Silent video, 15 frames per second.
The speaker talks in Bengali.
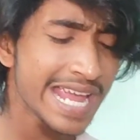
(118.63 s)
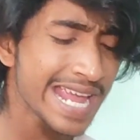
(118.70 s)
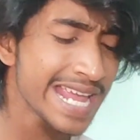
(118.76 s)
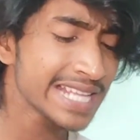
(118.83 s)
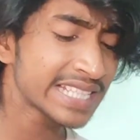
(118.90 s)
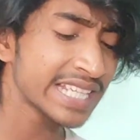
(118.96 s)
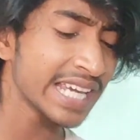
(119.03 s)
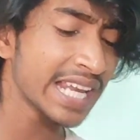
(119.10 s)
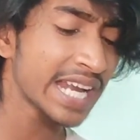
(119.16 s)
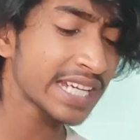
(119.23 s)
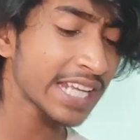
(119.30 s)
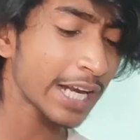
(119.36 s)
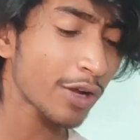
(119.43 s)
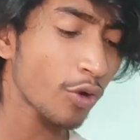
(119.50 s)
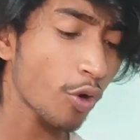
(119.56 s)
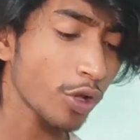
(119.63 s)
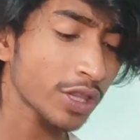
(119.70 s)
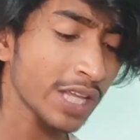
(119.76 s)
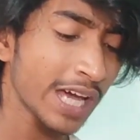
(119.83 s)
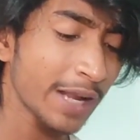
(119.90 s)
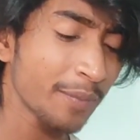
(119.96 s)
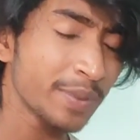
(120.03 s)
এই ছেলেটার
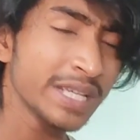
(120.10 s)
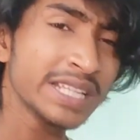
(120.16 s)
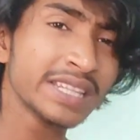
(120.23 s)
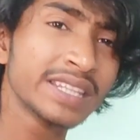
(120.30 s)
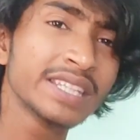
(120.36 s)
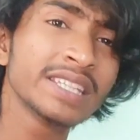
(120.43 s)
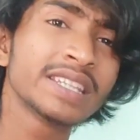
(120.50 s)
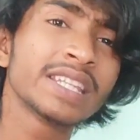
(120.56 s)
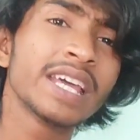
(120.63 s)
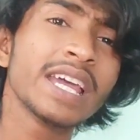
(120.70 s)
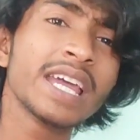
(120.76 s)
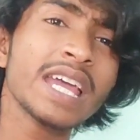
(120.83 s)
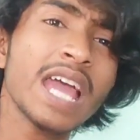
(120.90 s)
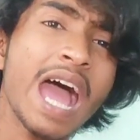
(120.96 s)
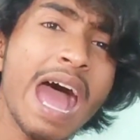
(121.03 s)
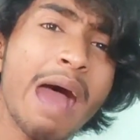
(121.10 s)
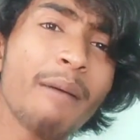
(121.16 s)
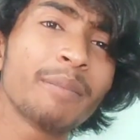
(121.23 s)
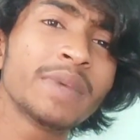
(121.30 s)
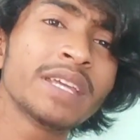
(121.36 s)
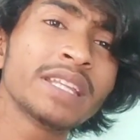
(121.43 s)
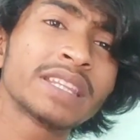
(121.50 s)
কথার ভিত্তিতে
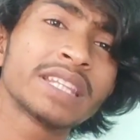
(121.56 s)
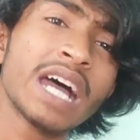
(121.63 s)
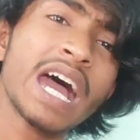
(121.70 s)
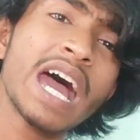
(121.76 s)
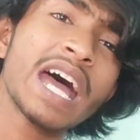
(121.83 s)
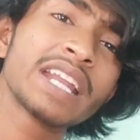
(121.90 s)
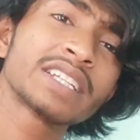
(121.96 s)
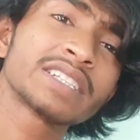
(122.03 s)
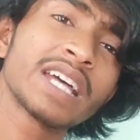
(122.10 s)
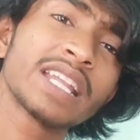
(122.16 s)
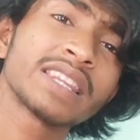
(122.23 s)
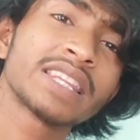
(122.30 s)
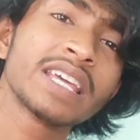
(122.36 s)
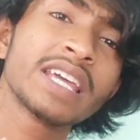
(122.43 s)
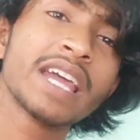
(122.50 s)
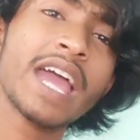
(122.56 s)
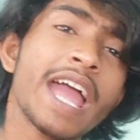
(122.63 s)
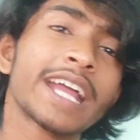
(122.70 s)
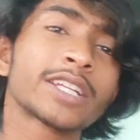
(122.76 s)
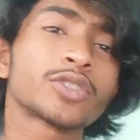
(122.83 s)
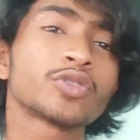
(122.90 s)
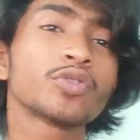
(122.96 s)
আমি তার সাথে
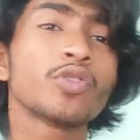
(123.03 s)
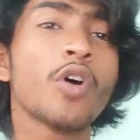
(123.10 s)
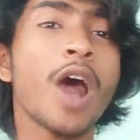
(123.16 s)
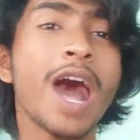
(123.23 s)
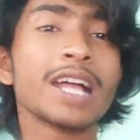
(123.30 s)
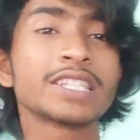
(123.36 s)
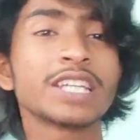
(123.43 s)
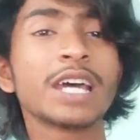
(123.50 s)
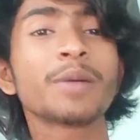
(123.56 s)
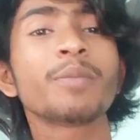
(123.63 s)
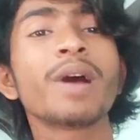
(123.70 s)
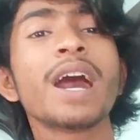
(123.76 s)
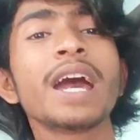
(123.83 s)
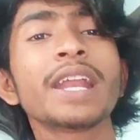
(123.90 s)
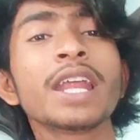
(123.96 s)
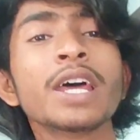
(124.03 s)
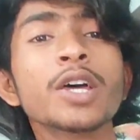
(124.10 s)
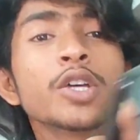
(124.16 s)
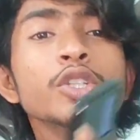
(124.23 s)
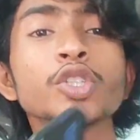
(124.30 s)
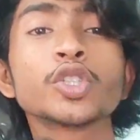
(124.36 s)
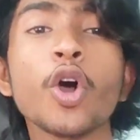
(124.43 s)
একশো হাজার বার
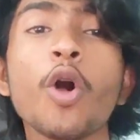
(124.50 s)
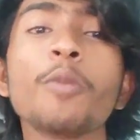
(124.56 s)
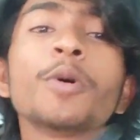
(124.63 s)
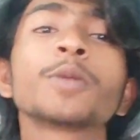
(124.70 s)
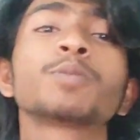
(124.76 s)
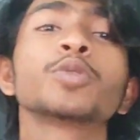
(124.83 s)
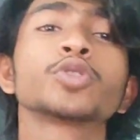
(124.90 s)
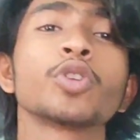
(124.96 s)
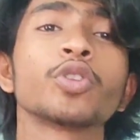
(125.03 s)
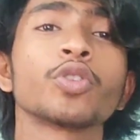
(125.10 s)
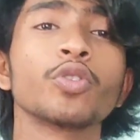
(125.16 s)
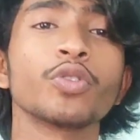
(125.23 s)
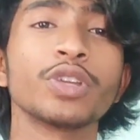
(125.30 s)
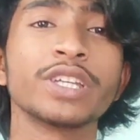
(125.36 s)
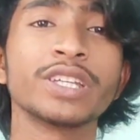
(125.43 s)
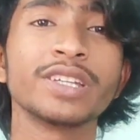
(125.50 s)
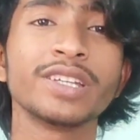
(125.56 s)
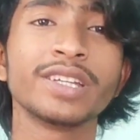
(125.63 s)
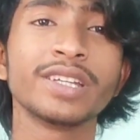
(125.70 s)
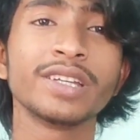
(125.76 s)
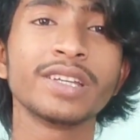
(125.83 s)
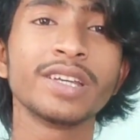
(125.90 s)
সহমত পোষণ করি
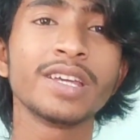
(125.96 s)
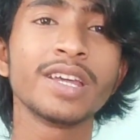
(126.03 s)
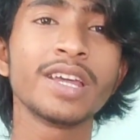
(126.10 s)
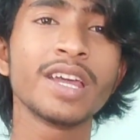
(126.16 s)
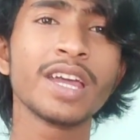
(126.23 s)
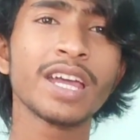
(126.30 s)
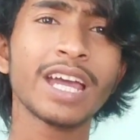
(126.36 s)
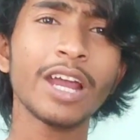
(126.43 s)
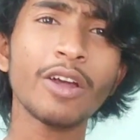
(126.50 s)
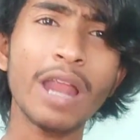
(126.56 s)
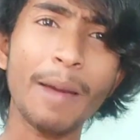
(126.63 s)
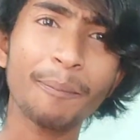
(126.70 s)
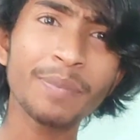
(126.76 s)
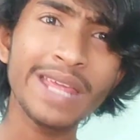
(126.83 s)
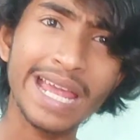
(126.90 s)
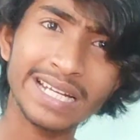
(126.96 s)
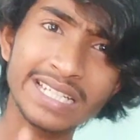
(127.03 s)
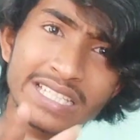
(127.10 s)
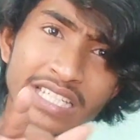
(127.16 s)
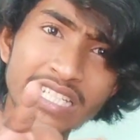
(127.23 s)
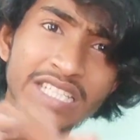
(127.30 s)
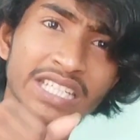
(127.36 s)
কারণ আপনি
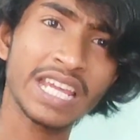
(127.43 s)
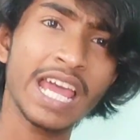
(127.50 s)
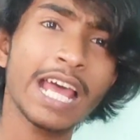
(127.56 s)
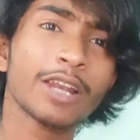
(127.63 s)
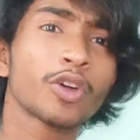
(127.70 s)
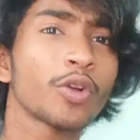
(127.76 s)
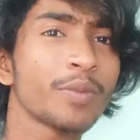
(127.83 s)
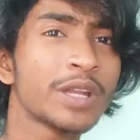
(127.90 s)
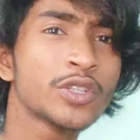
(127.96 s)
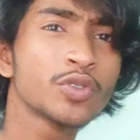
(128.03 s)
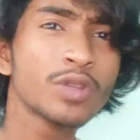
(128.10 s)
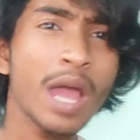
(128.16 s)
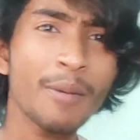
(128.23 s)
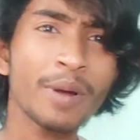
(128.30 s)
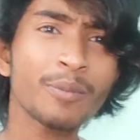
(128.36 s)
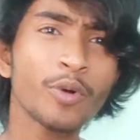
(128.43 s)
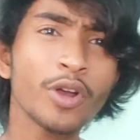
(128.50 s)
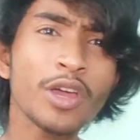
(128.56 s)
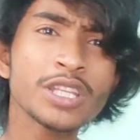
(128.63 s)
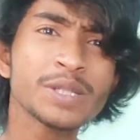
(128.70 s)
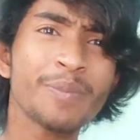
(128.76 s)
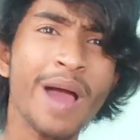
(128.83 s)
একটা জিনিস খেয়াল করবেন যদি আমার
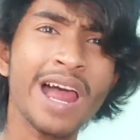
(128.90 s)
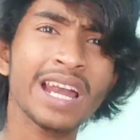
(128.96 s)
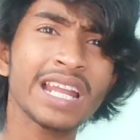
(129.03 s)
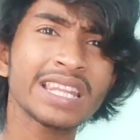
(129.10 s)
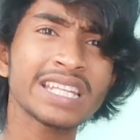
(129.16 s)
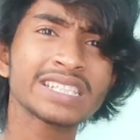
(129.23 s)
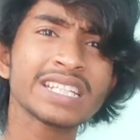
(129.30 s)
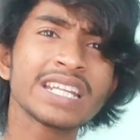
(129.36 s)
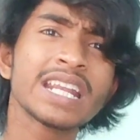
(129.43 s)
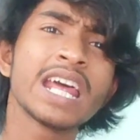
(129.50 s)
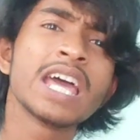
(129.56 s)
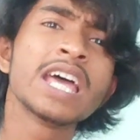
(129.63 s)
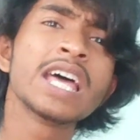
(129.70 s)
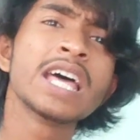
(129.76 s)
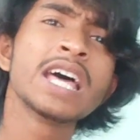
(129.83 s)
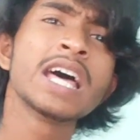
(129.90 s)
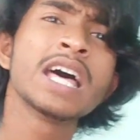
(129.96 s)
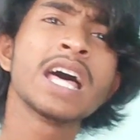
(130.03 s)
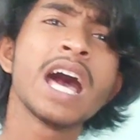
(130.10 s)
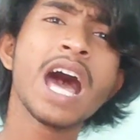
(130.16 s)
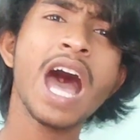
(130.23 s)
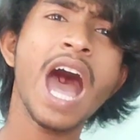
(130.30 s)
মনে হয় যে বাংলাদেশের
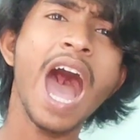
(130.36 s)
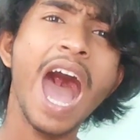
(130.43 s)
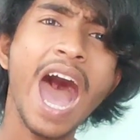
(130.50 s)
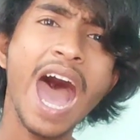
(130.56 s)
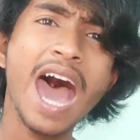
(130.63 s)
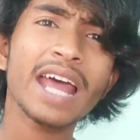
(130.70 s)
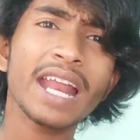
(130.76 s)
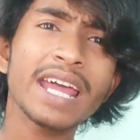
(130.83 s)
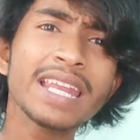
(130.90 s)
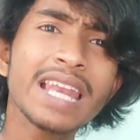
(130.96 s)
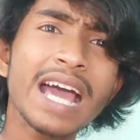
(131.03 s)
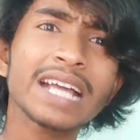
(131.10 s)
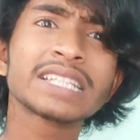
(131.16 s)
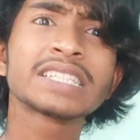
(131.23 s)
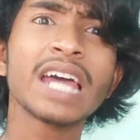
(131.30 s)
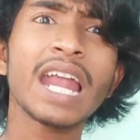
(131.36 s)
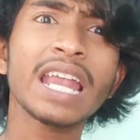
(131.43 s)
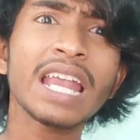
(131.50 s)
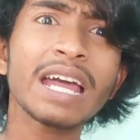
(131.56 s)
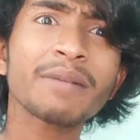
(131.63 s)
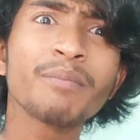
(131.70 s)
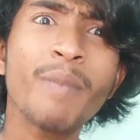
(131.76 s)
আড়াই লাখ চার
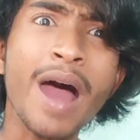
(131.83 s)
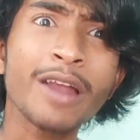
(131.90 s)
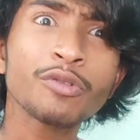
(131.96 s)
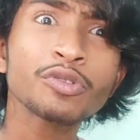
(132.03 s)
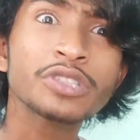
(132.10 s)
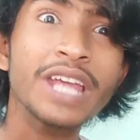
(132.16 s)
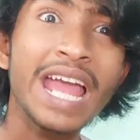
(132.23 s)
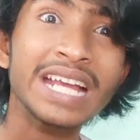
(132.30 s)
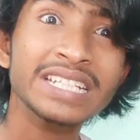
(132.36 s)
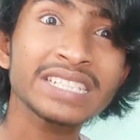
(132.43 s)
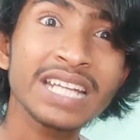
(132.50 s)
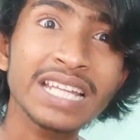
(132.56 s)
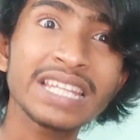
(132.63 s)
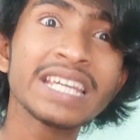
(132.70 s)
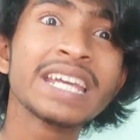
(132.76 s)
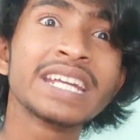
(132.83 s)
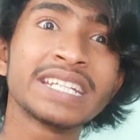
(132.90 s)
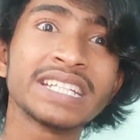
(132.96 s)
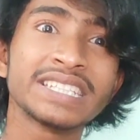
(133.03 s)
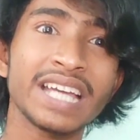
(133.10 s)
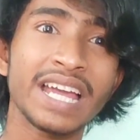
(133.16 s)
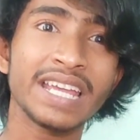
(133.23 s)
লাখ মানুষ একসাথে
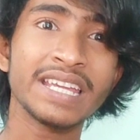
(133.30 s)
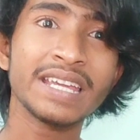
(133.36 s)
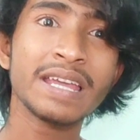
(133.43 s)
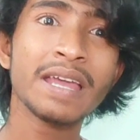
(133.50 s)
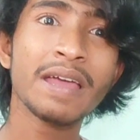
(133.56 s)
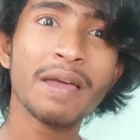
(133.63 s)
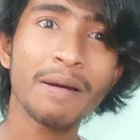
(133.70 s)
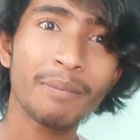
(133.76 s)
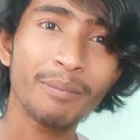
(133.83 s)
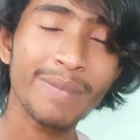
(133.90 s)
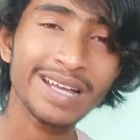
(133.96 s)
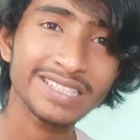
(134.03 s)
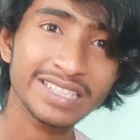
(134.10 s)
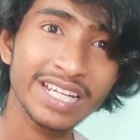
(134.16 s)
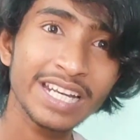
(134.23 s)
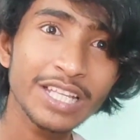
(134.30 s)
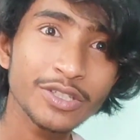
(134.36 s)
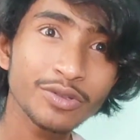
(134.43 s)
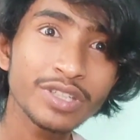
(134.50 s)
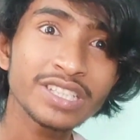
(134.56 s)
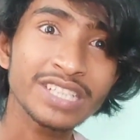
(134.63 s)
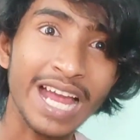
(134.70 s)
হেঁটে যায় মাঝখানে
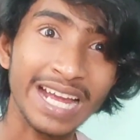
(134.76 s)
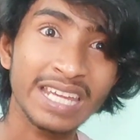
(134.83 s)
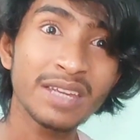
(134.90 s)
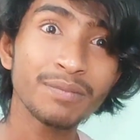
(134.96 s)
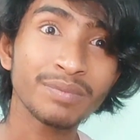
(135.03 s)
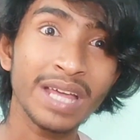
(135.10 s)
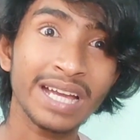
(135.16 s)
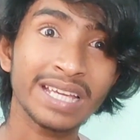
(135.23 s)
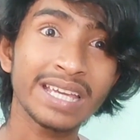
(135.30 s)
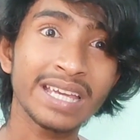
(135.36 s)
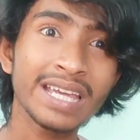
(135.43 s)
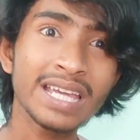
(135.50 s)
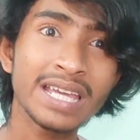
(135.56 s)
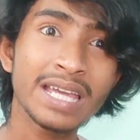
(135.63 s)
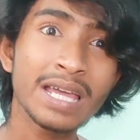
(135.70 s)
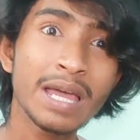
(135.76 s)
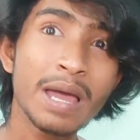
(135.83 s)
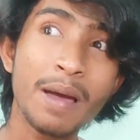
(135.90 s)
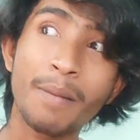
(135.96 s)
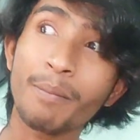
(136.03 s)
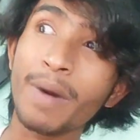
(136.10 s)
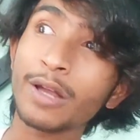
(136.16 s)
যদি সাকিব থাকে
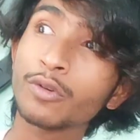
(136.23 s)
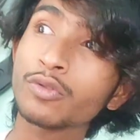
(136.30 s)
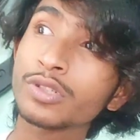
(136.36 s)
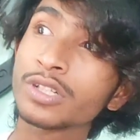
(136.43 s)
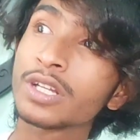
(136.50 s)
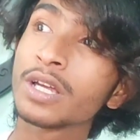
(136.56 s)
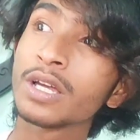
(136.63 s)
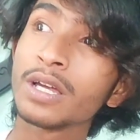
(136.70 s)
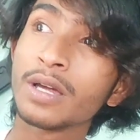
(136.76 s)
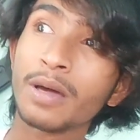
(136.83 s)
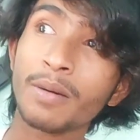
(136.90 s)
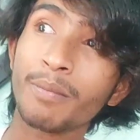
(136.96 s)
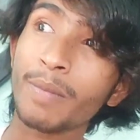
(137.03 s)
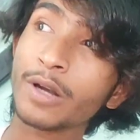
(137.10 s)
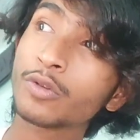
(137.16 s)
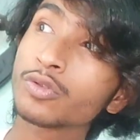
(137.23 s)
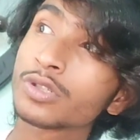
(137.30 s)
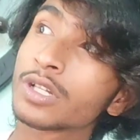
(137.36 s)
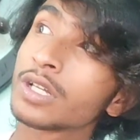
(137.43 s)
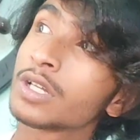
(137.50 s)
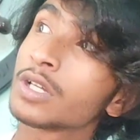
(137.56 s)
মানুষ মানুষ